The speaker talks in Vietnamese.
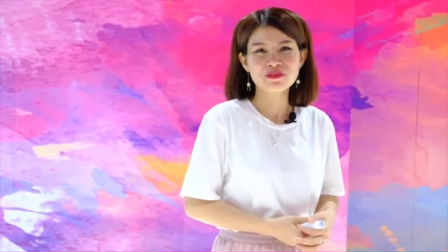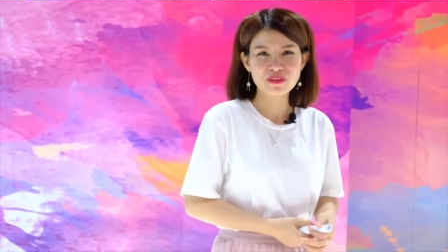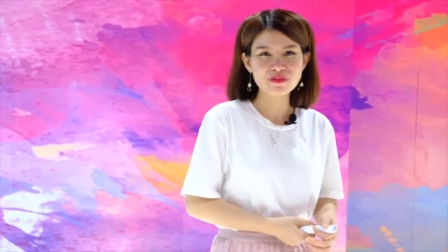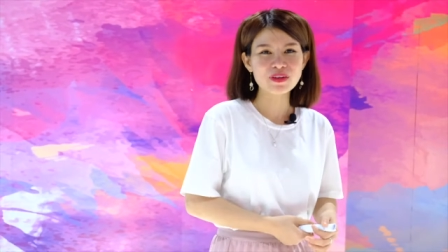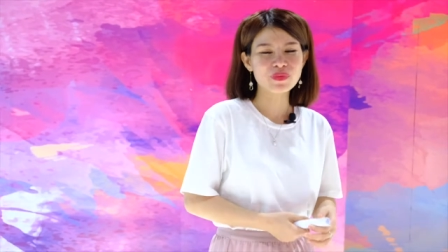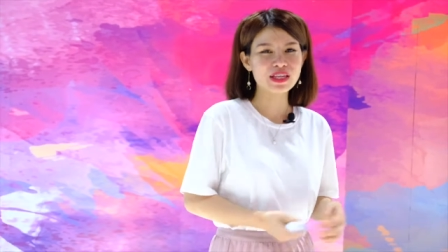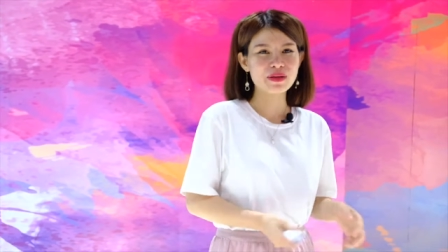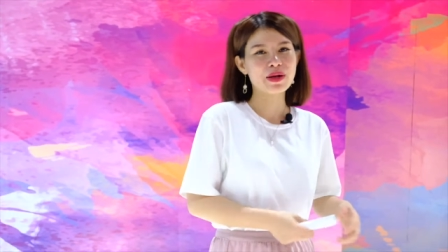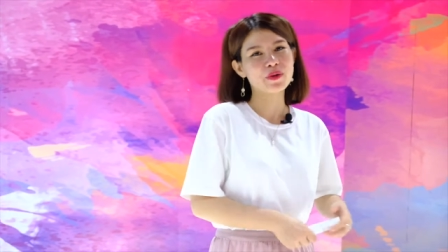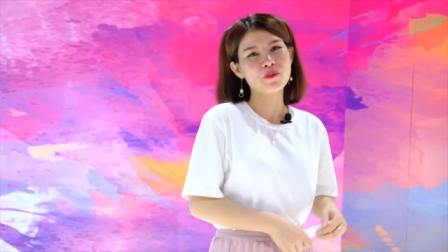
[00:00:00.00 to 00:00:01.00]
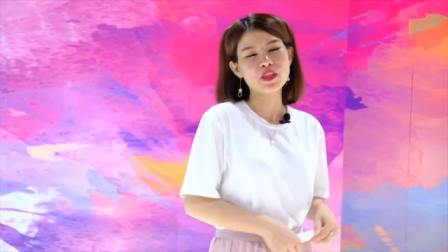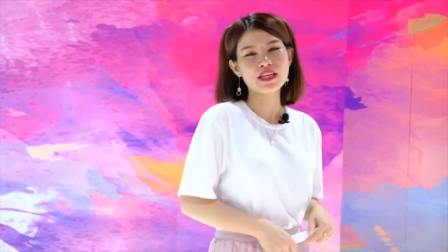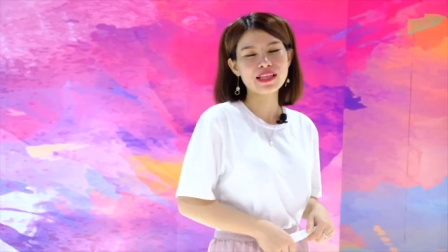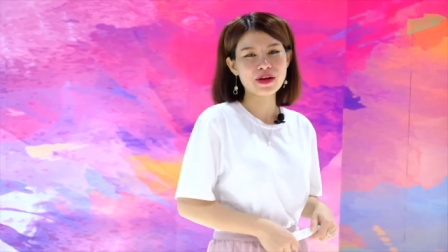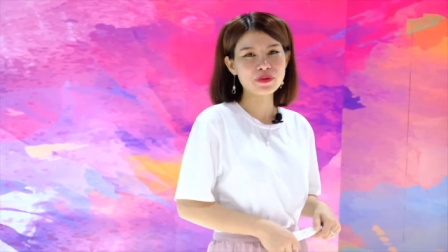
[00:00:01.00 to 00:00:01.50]
vân vân, thì các bạn cũng có
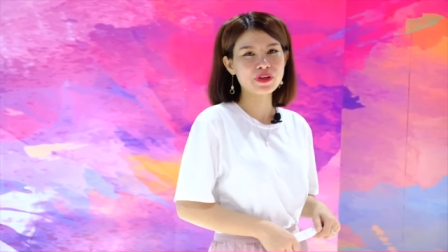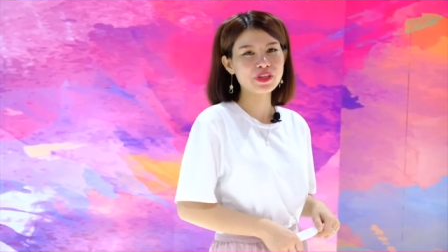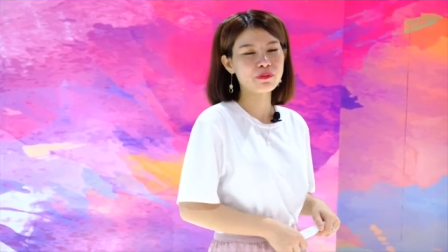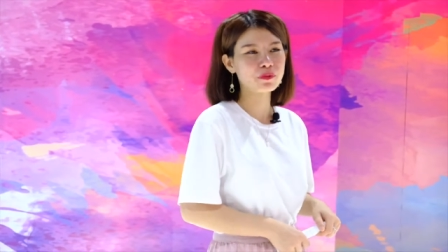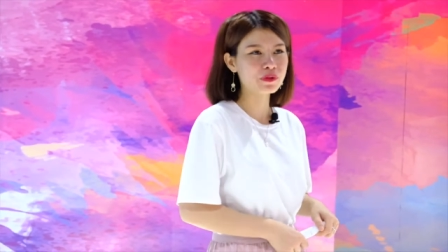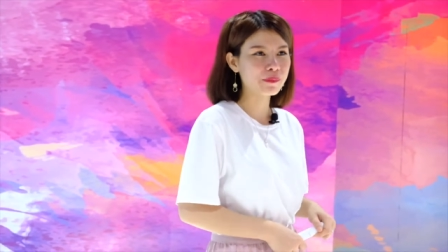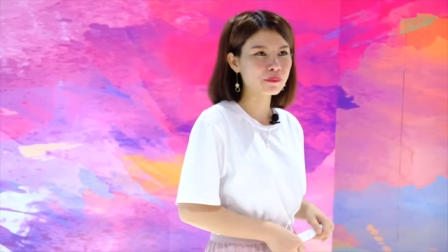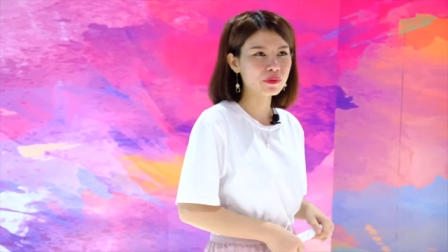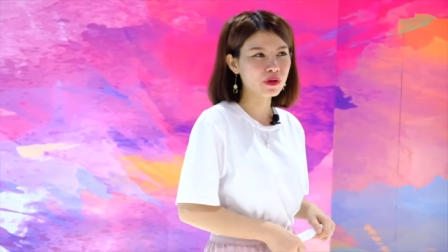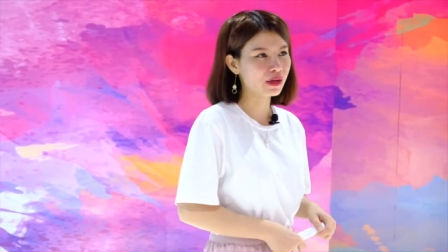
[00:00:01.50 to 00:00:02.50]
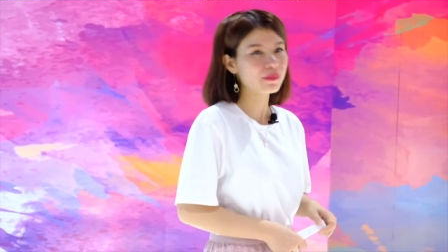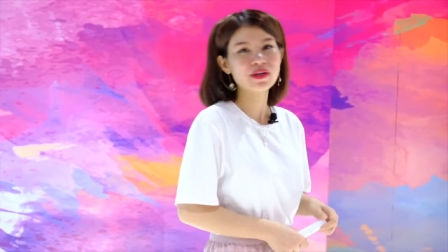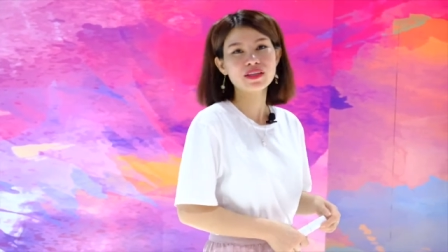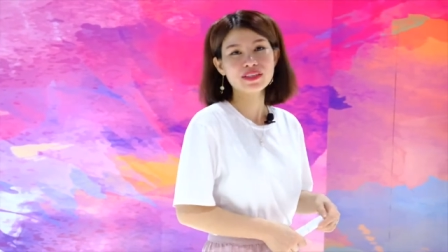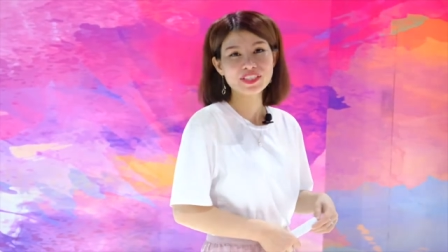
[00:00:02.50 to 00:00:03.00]
thể tạo được cái dòng thu nhập hoặc
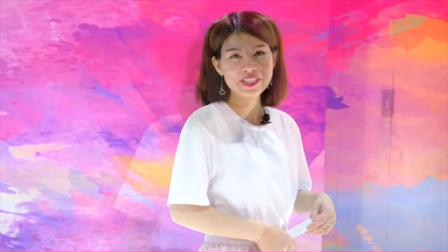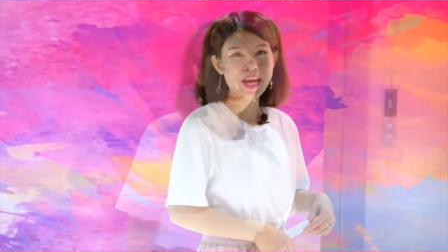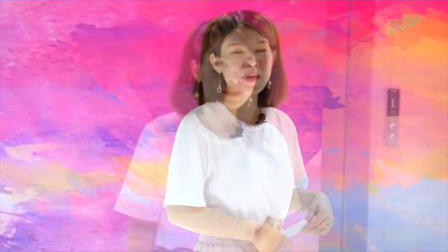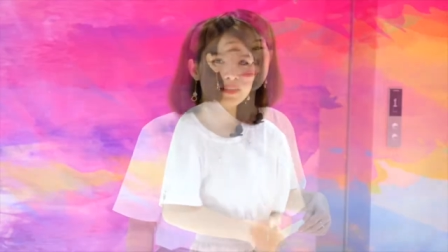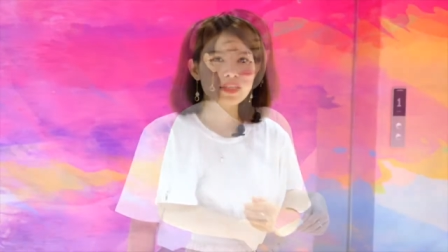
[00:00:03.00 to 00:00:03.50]
bất kỳ nơi nào.